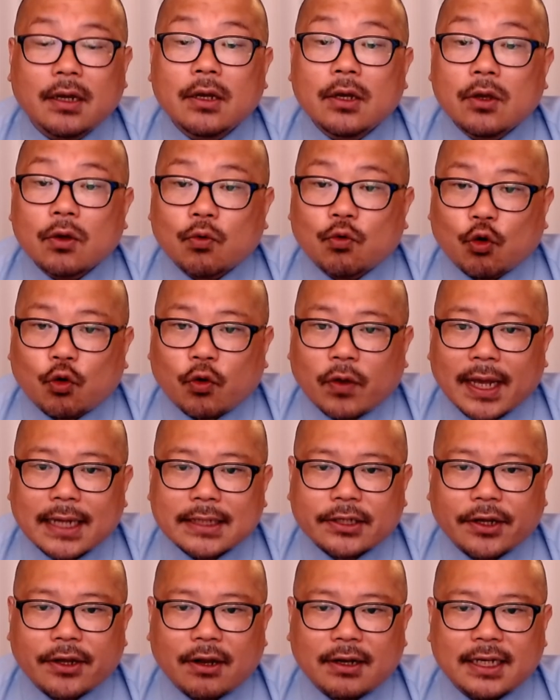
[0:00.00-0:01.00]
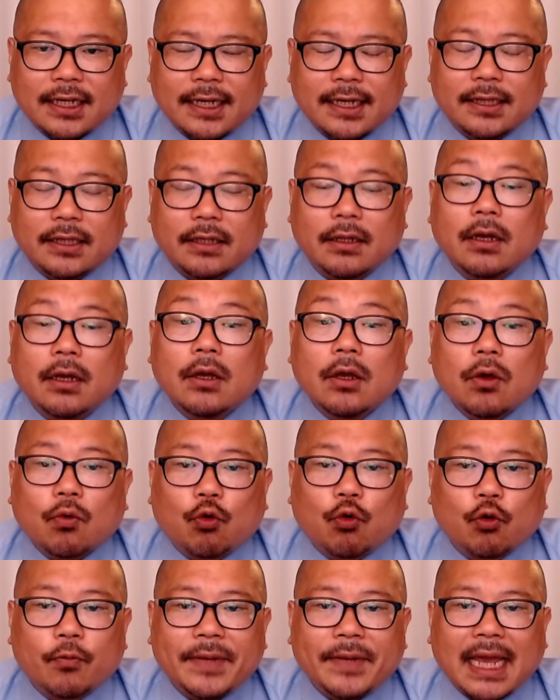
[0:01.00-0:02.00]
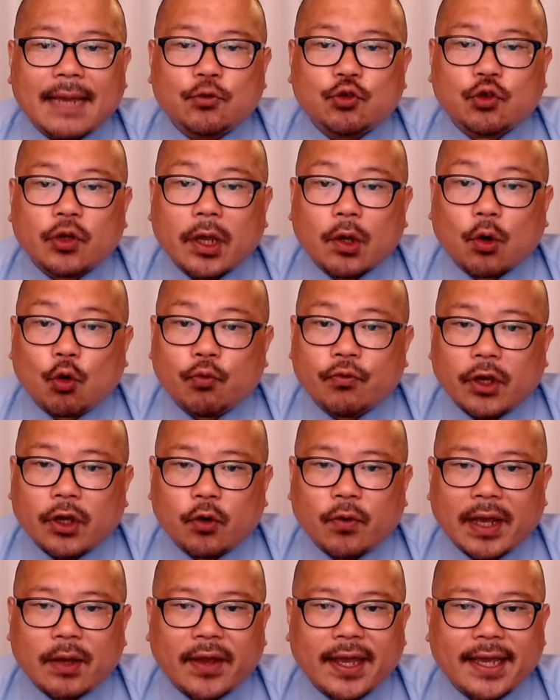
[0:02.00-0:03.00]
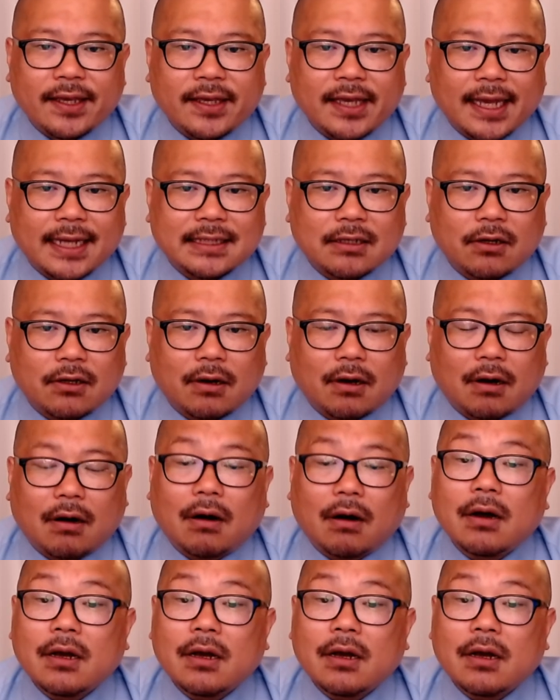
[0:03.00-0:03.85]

국회에서 열린 국민의힘 최고위원회 회의에서